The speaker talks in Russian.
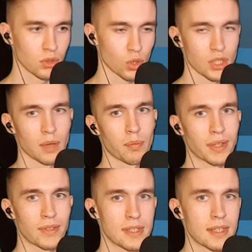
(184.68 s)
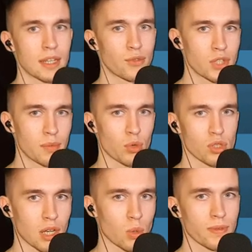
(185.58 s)
То есть там по две серии в день
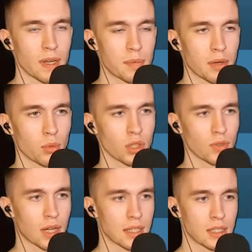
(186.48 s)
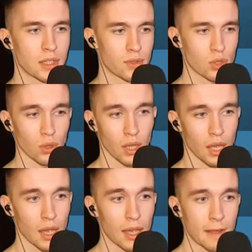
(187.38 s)
просто хаус-флиппер будет выходить, и все.
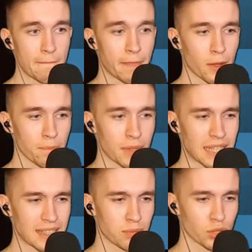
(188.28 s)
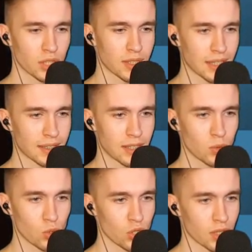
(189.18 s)
Но это будет как-то не
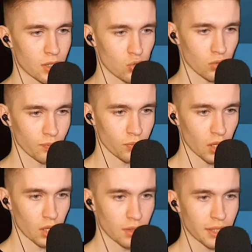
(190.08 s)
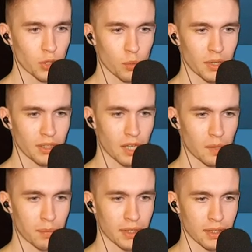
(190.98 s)
очень хорошо. До трех плиток или
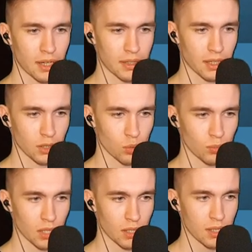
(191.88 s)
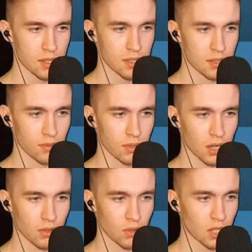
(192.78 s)
панелей, так, это у меня есть,
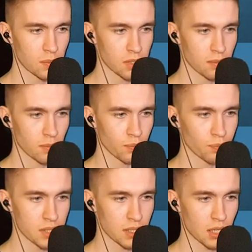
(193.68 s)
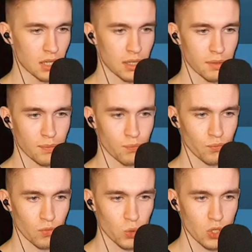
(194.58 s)
Выравниваю гипсом быстрее,
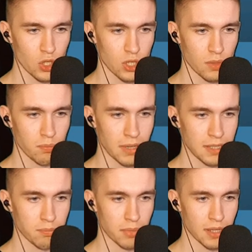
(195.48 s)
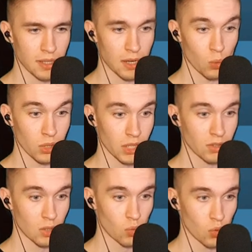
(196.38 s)
держи 5 панелей,
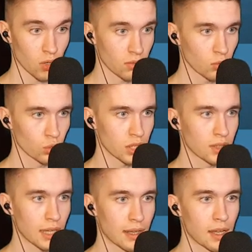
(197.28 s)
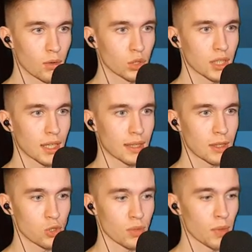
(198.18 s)
укладывай, о, вот это да, вот это
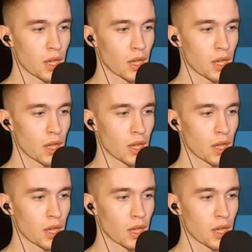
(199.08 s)
отлично.